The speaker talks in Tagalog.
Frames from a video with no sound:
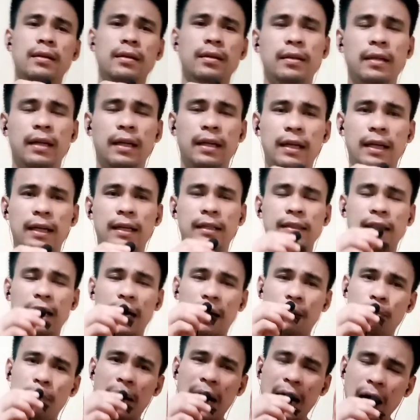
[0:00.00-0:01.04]
na,
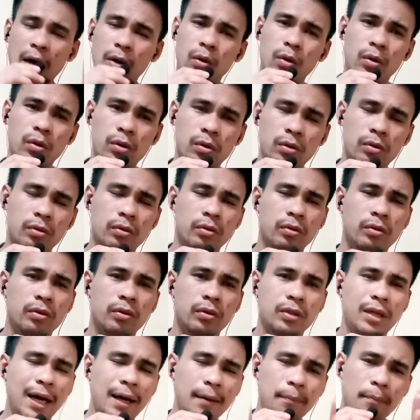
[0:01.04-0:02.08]
nagtrabaho
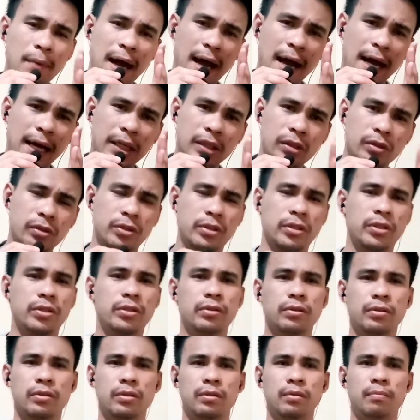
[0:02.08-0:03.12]
ng maayos
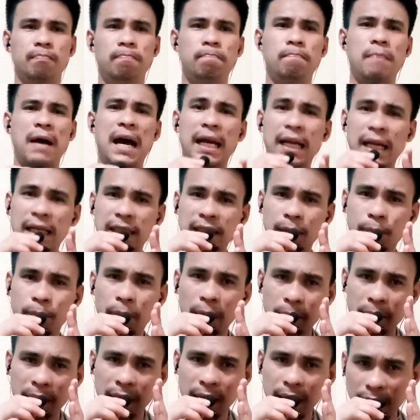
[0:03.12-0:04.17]
para sa
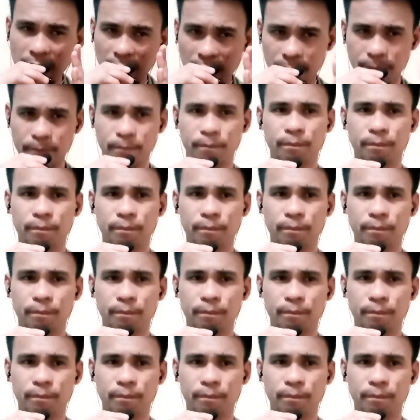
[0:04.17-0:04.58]
pamilya